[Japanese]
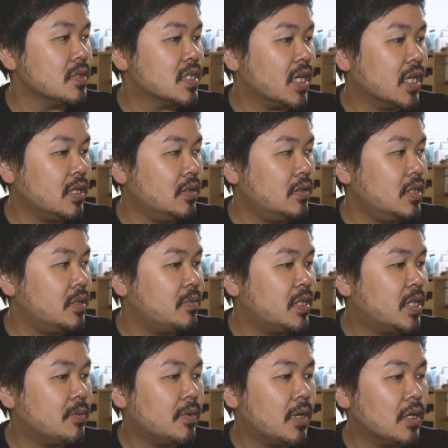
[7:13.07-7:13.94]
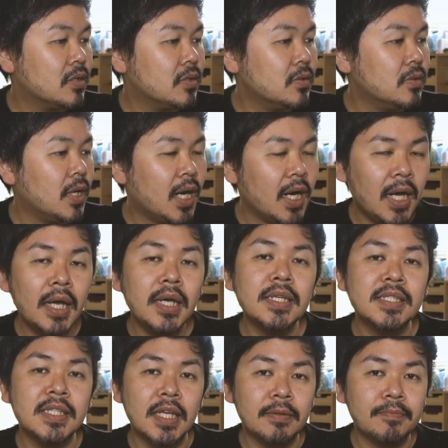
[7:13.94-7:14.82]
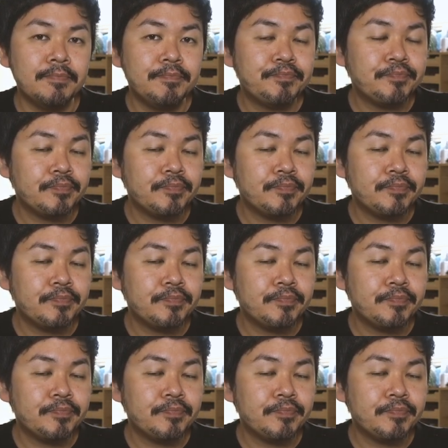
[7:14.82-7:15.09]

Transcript: ざっくり見てもらうと赤い線、